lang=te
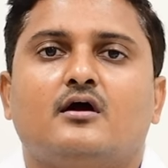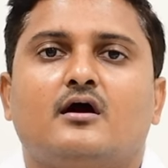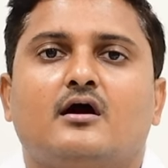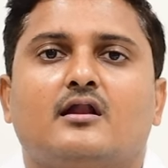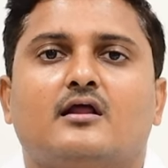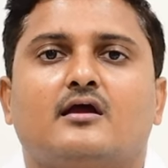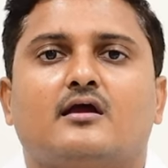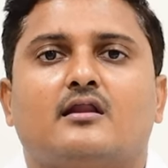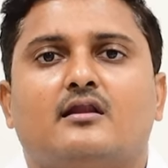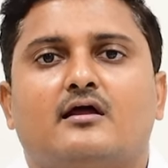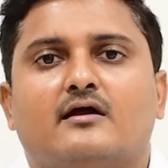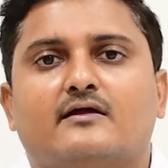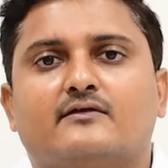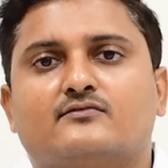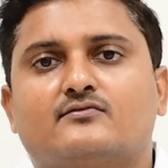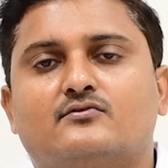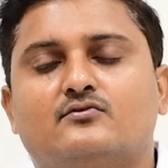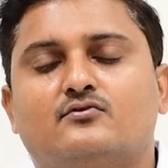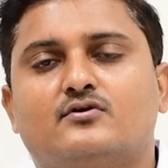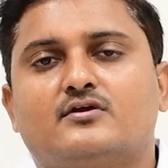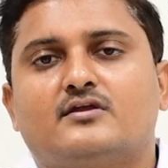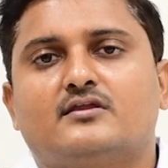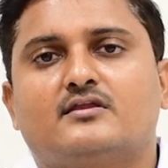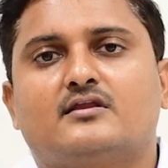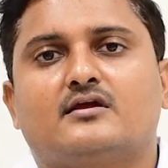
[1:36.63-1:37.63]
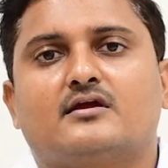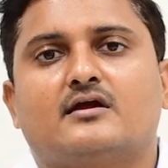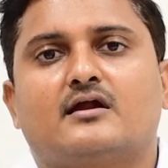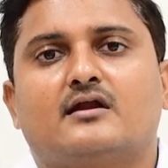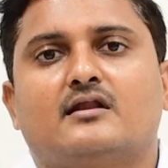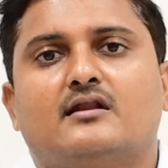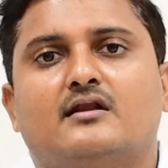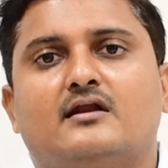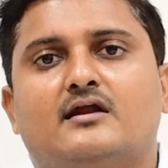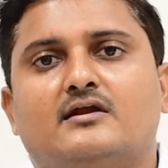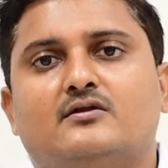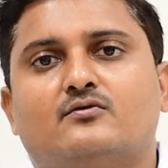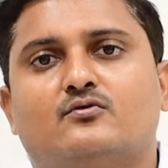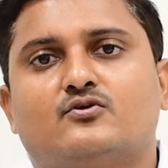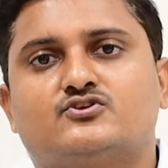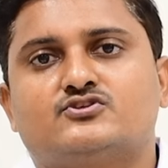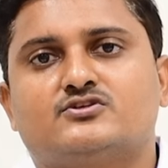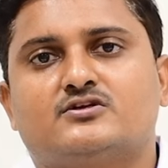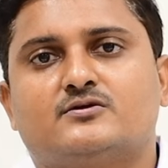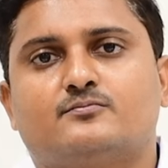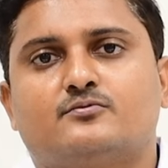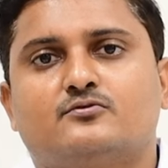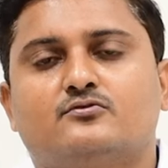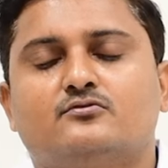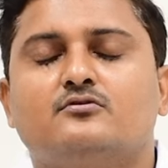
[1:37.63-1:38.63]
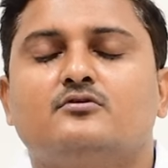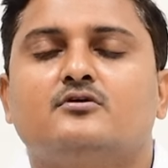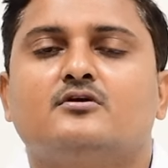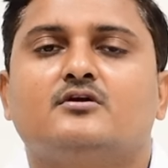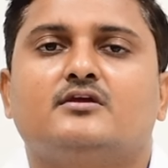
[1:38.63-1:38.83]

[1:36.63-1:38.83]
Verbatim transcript: అలాగే లంగ్స్లో ఏదైనా గడ్డ లాంటివి వచ్చినప్పుడు